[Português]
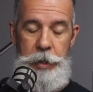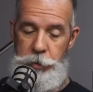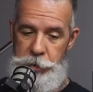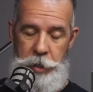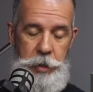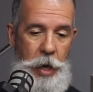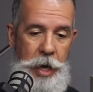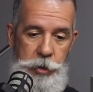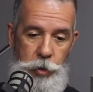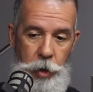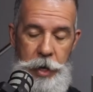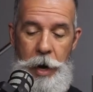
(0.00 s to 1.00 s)
Então, assim,
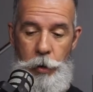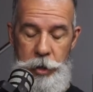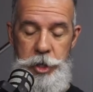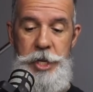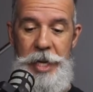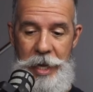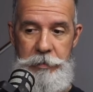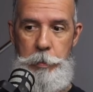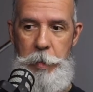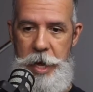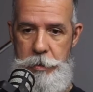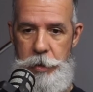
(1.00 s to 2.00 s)
as coi a coisa já estava
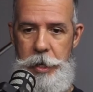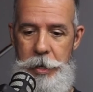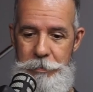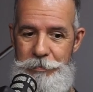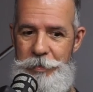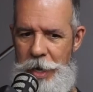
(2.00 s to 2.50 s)
meio que,